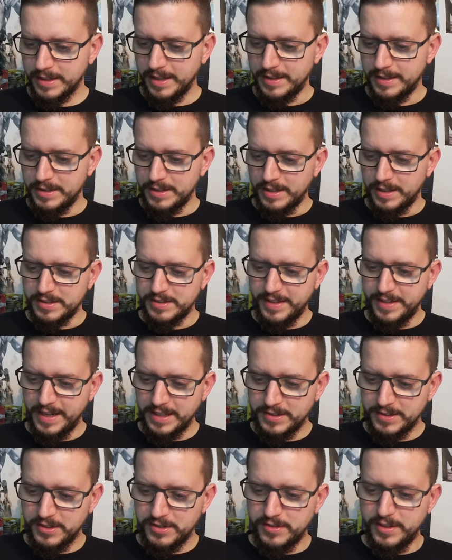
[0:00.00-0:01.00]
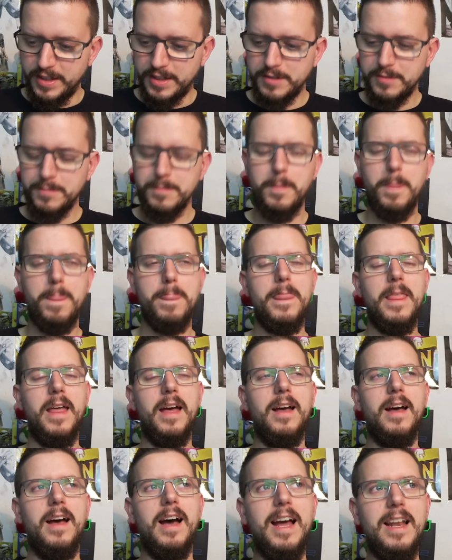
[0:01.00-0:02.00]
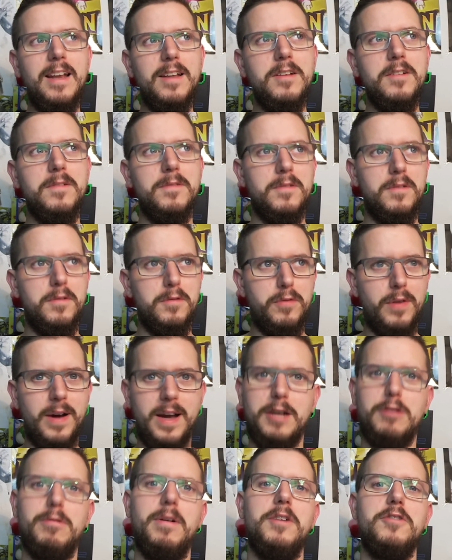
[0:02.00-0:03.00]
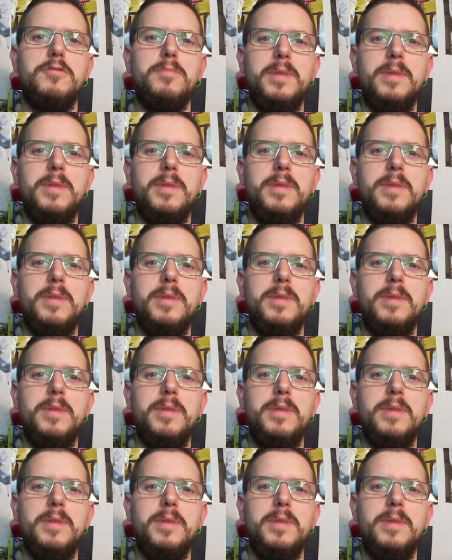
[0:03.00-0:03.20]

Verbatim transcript: kann ich als nächstes nennen alle Far Cry